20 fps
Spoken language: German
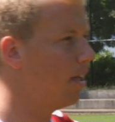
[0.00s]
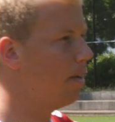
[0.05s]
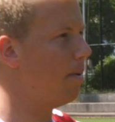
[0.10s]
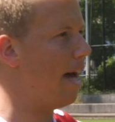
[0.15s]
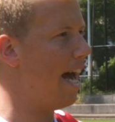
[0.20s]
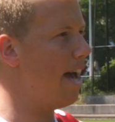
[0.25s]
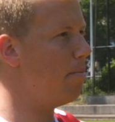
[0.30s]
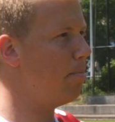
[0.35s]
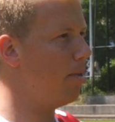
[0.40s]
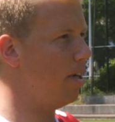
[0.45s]
mit
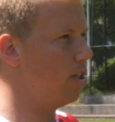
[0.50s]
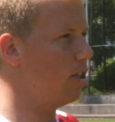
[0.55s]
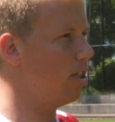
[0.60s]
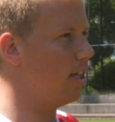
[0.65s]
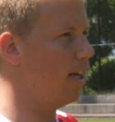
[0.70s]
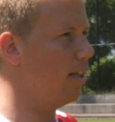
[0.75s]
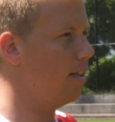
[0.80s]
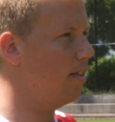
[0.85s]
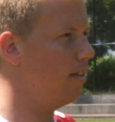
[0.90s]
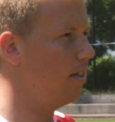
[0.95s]
einem
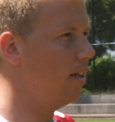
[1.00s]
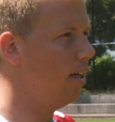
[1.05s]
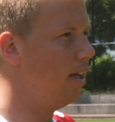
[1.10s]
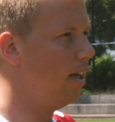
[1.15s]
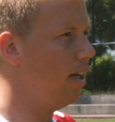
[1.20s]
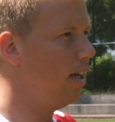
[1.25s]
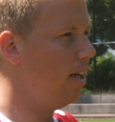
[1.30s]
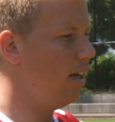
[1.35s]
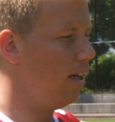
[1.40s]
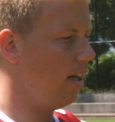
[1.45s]
Einbeinstand.
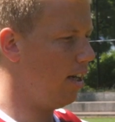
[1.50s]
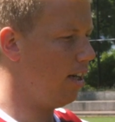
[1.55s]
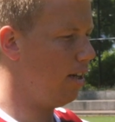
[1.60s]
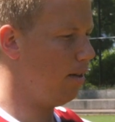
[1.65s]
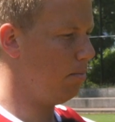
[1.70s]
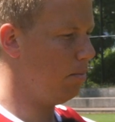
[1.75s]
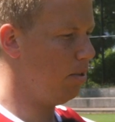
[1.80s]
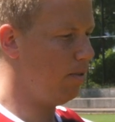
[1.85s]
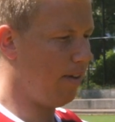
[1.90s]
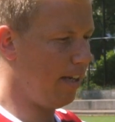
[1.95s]

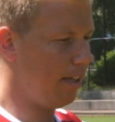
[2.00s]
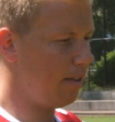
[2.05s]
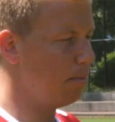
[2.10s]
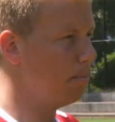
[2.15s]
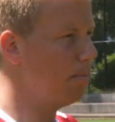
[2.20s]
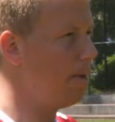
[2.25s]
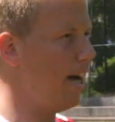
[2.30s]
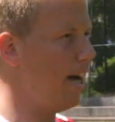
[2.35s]
Äh, mit welchem